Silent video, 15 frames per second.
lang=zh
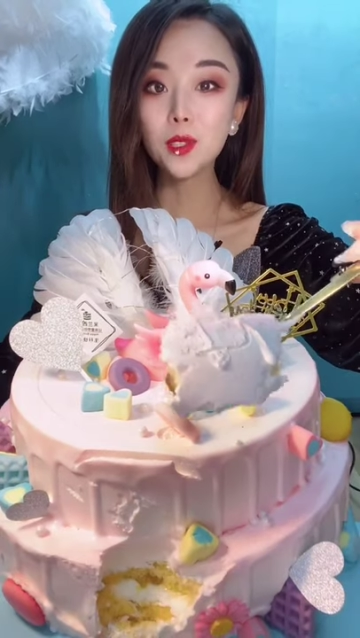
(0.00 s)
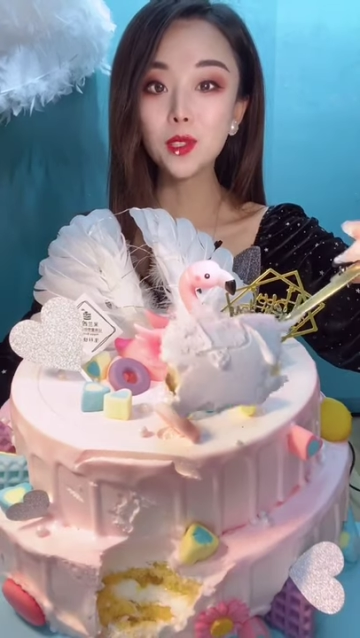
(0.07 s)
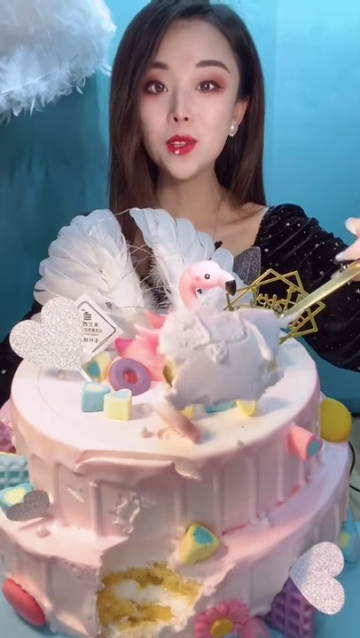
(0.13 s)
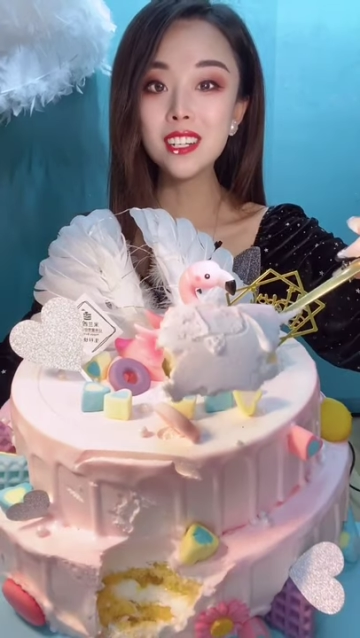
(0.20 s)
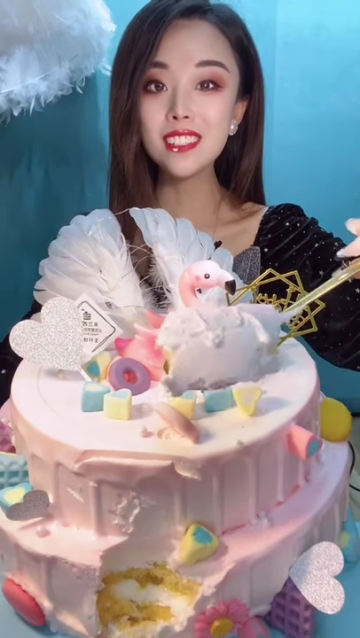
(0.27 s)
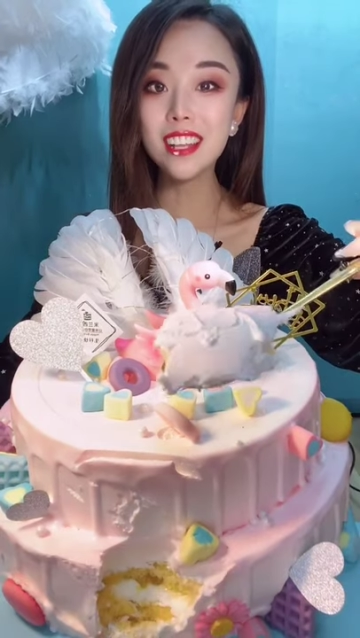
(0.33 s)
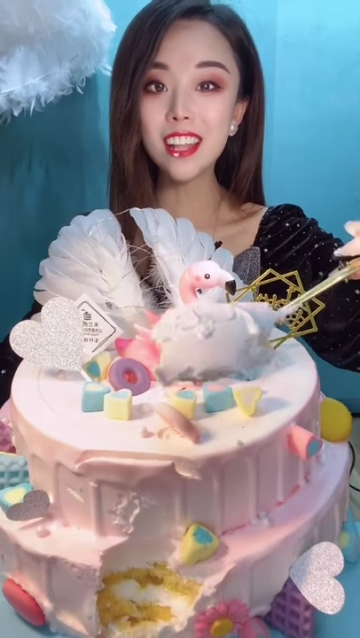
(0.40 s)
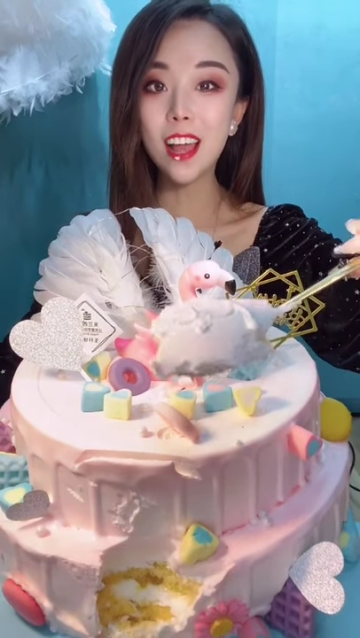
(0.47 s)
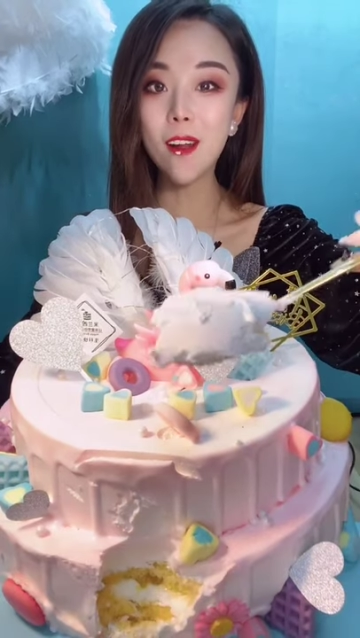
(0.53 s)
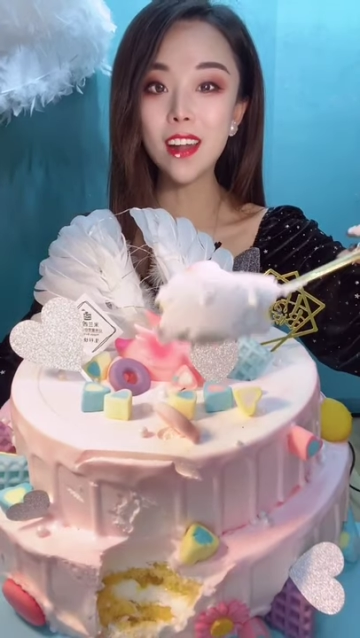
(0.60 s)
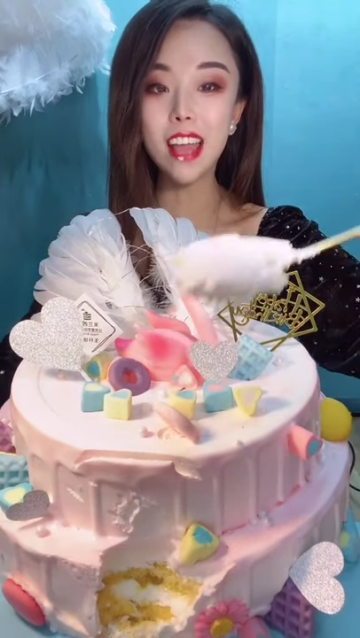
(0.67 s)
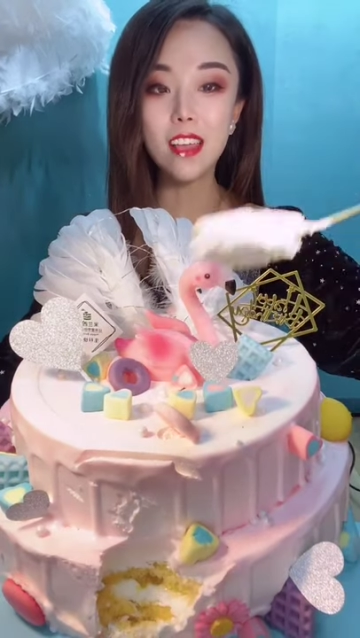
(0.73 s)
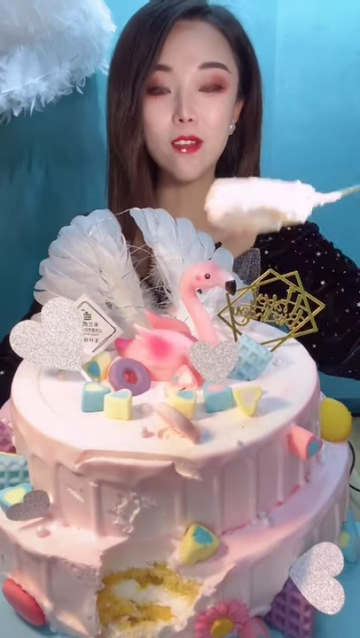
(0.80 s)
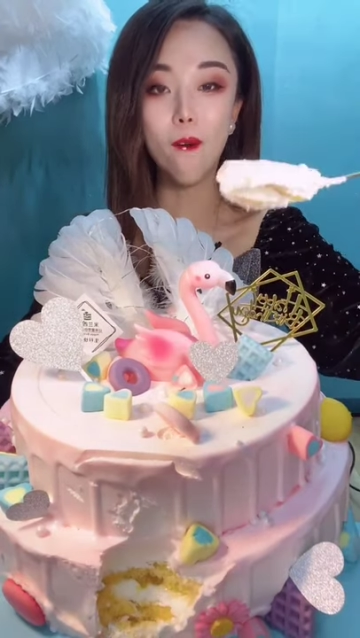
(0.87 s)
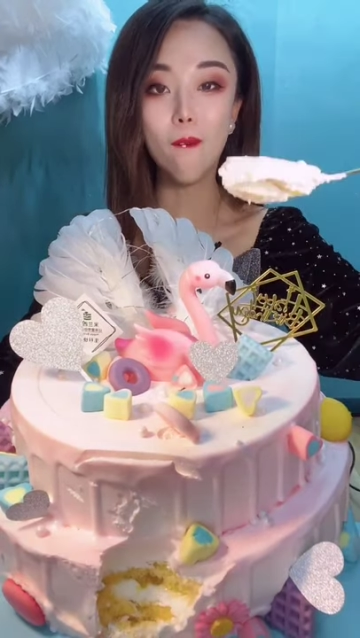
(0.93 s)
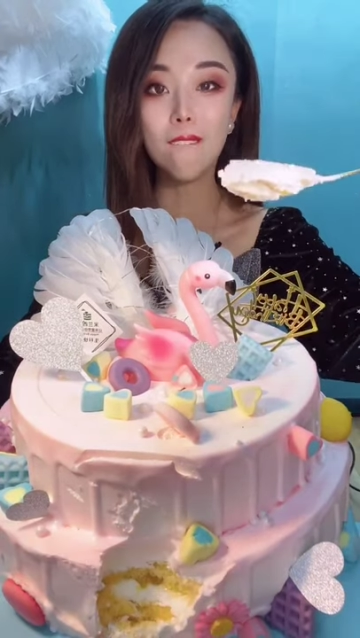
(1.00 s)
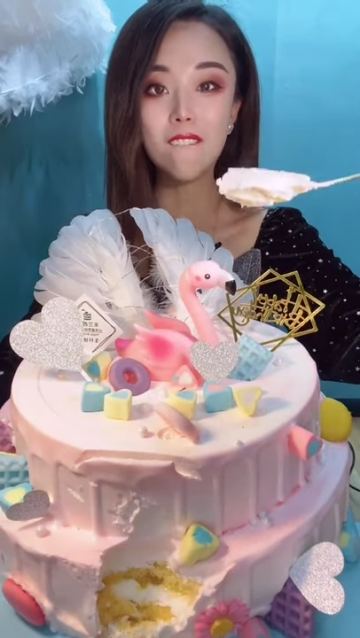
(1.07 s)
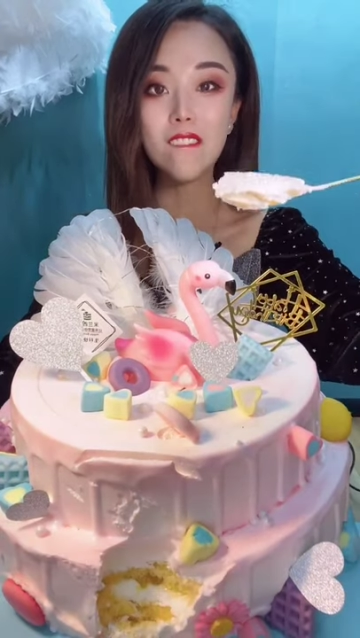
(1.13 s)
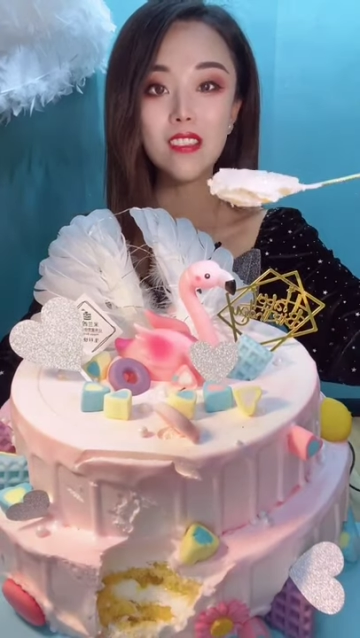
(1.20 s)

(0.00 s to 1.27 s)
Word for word: 敦实的一大块奶油，